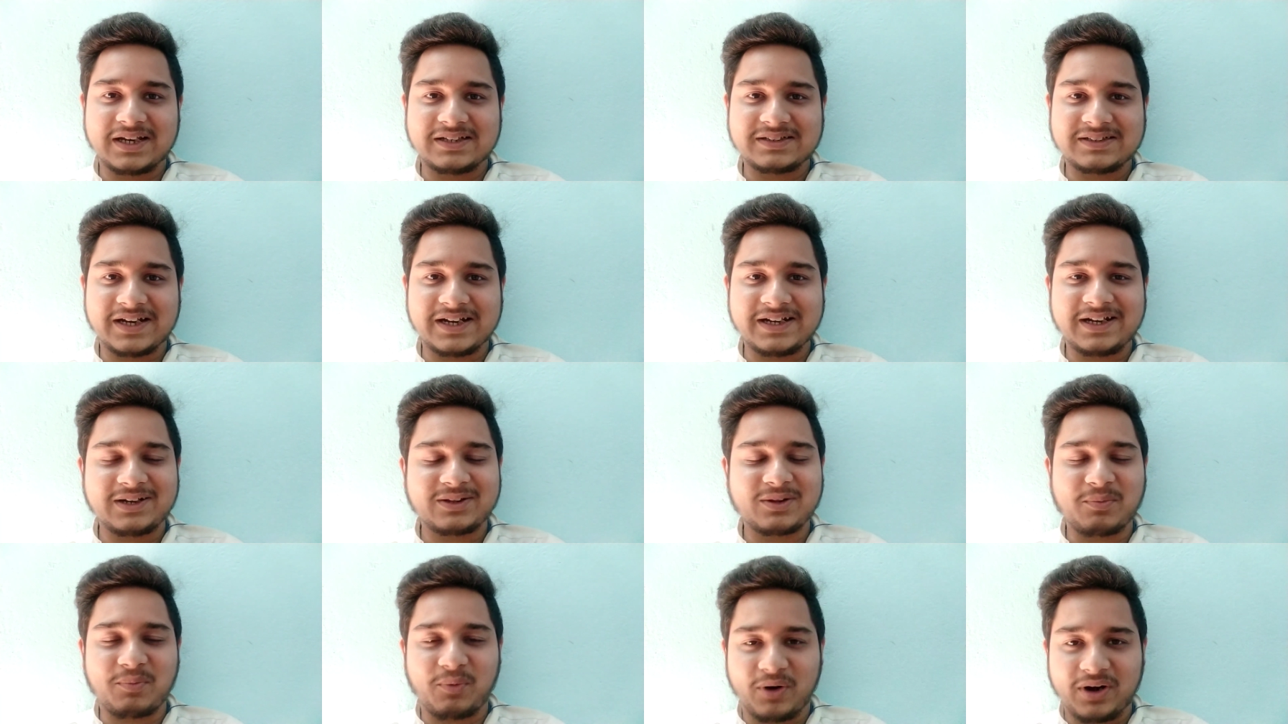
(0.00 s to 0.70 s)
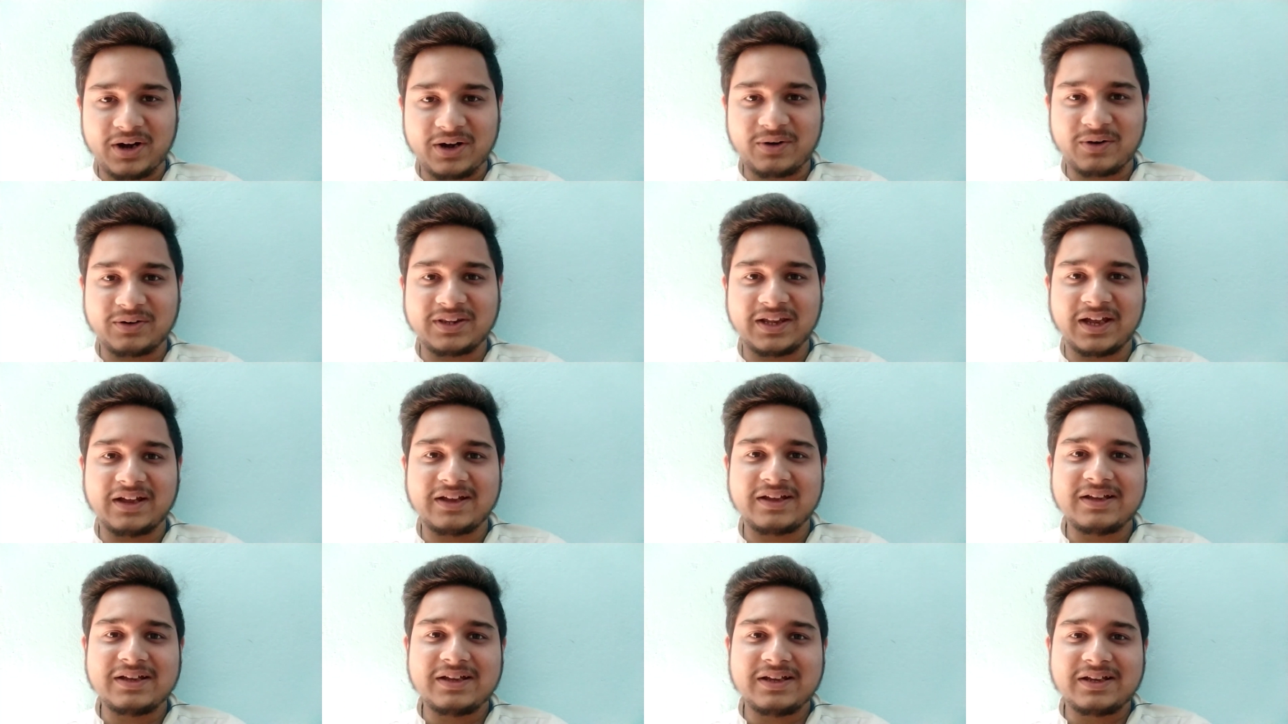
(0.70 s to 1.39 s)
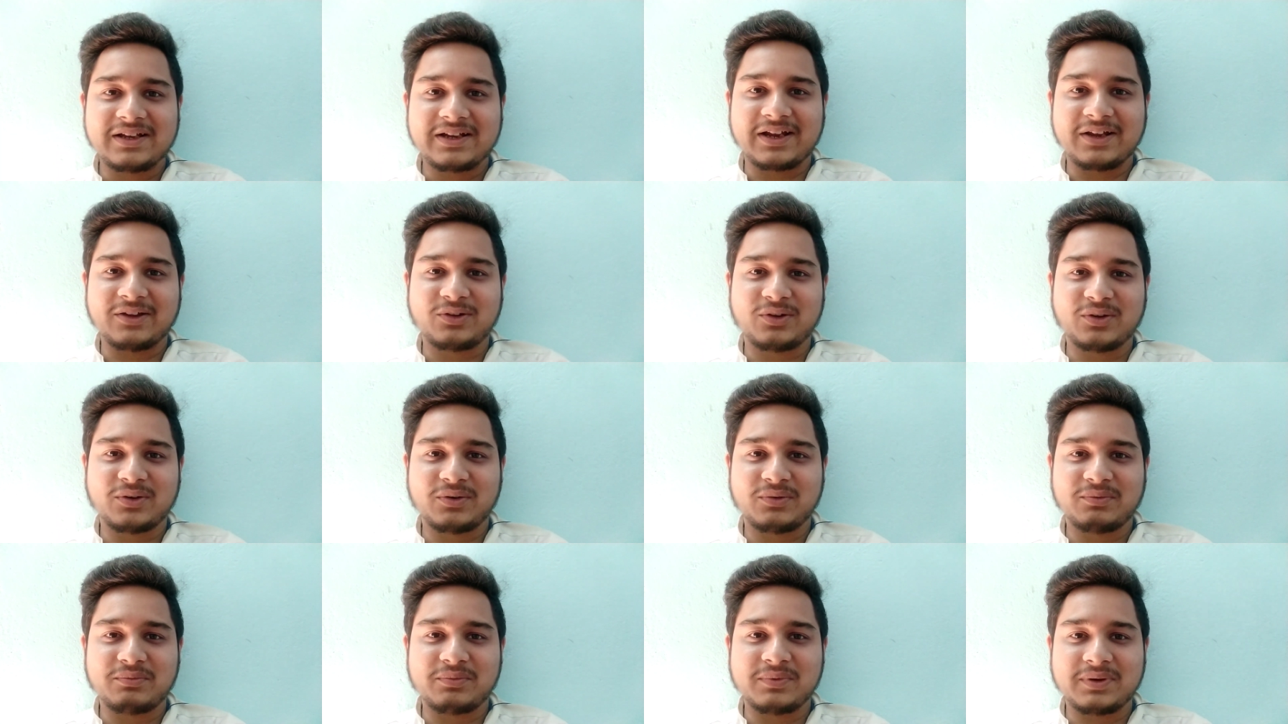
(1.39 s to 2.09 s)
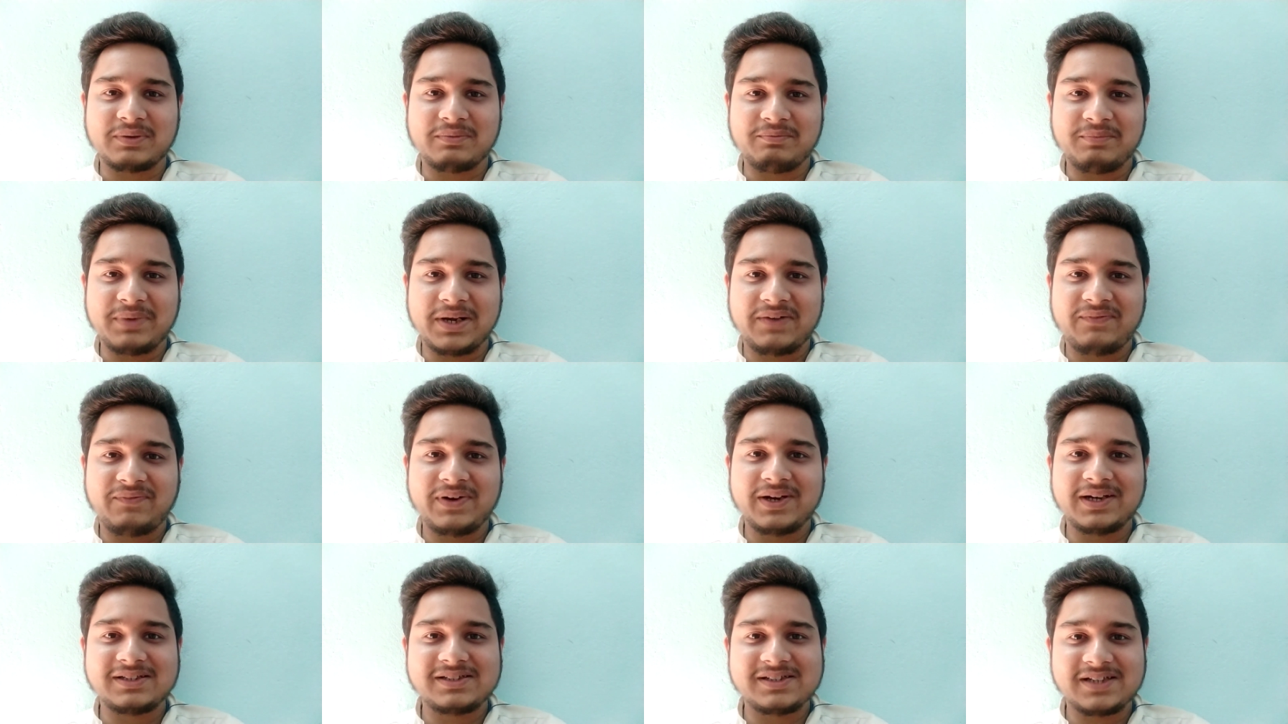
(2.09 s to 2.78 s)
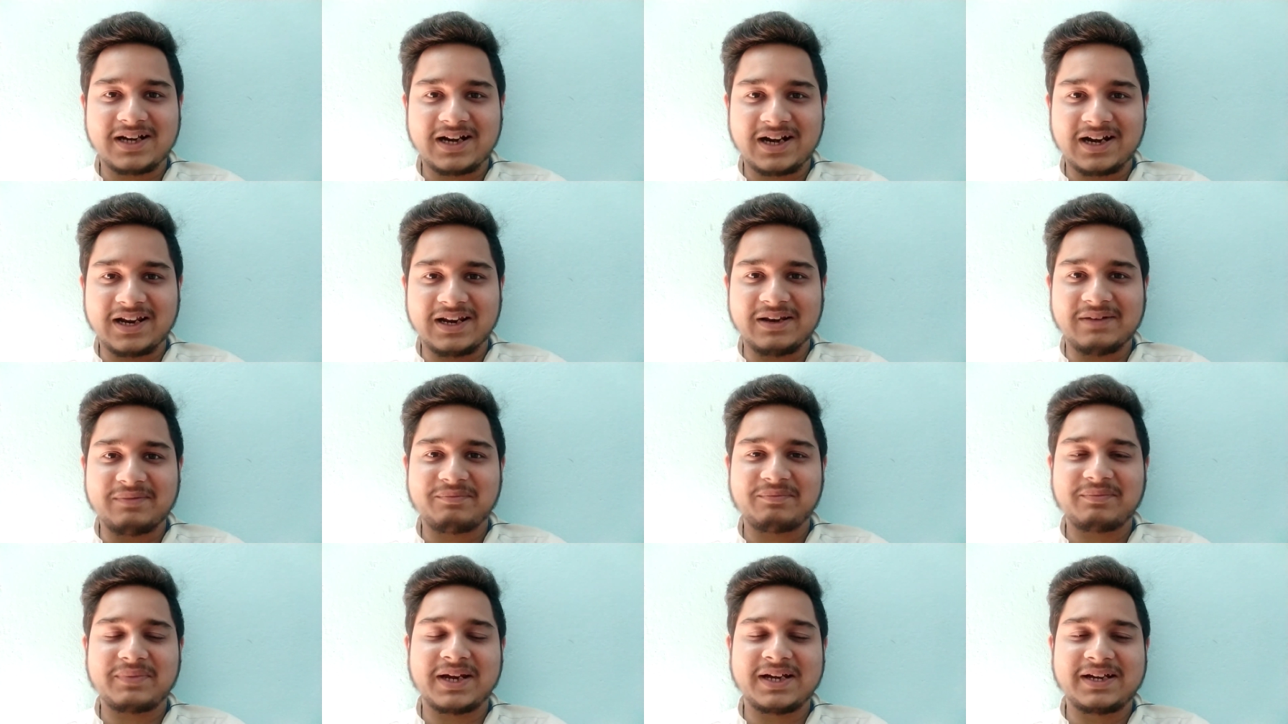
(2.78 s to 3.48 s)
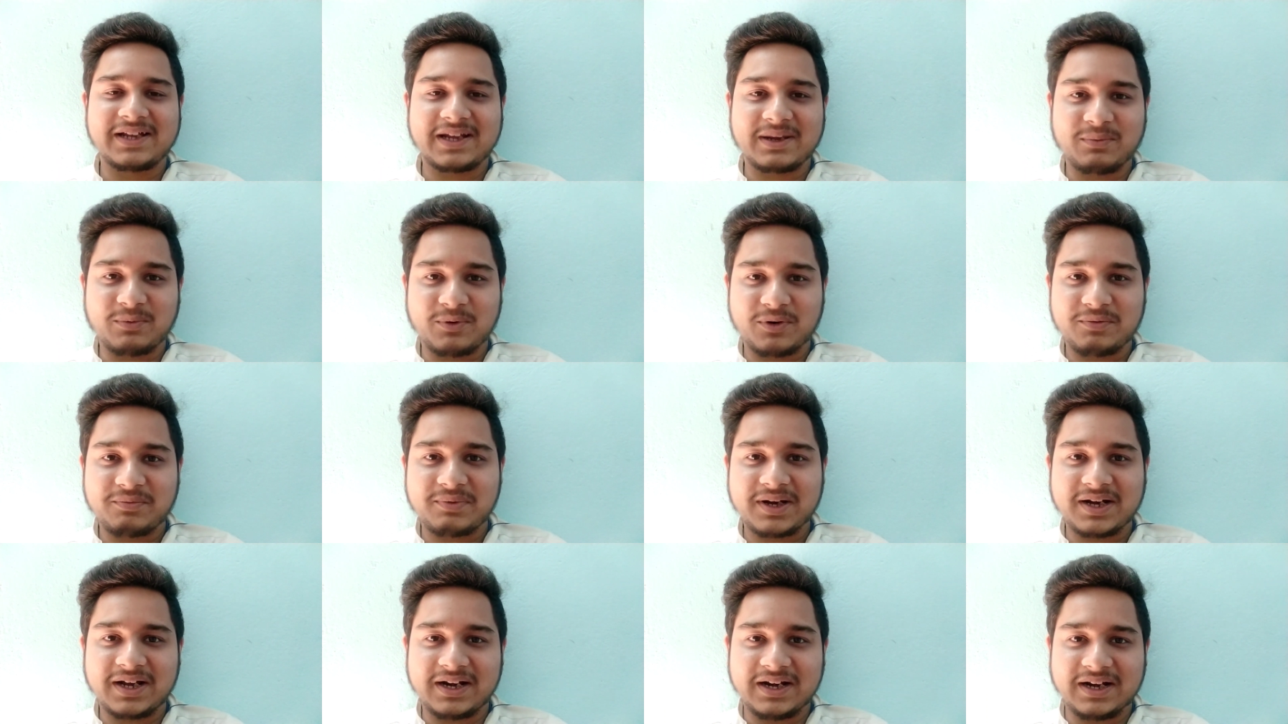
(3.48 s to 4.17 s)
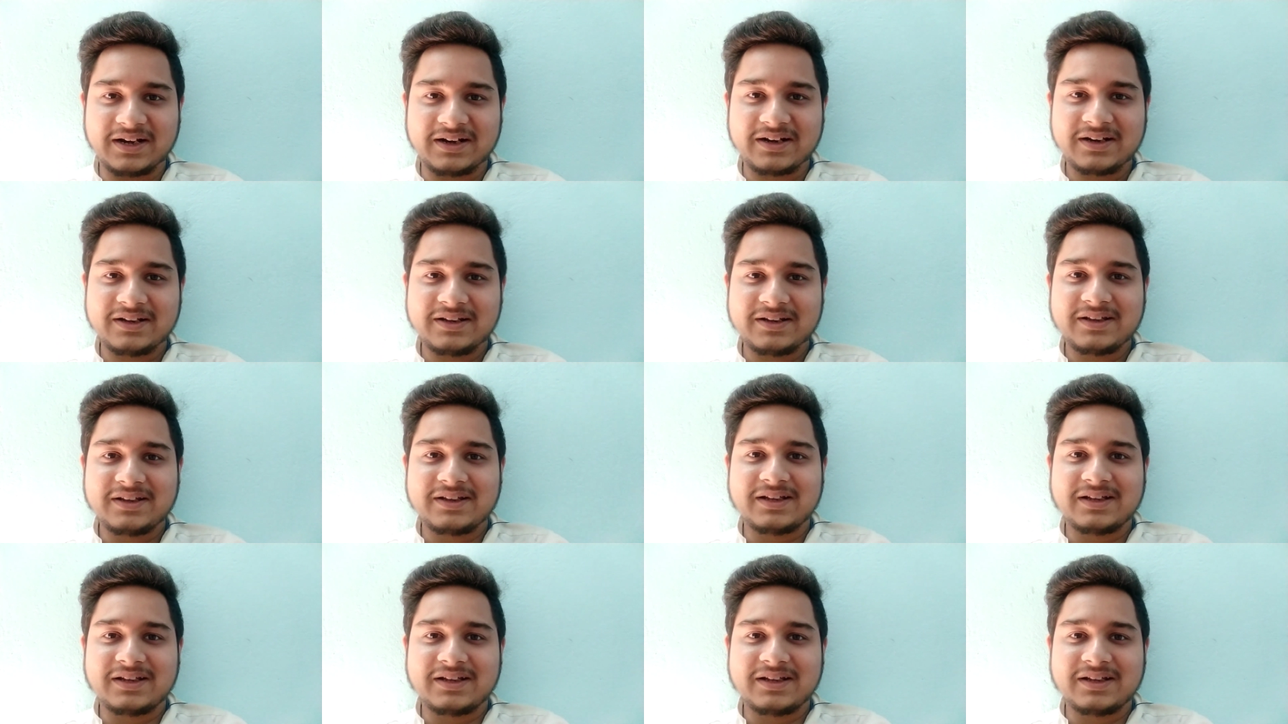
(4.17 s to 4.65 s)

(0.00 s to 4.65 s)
সে সেইটা তো পরের কথা কিন্তু মিডফিল্ড জেনারেল এটিকে মোহনবাগানের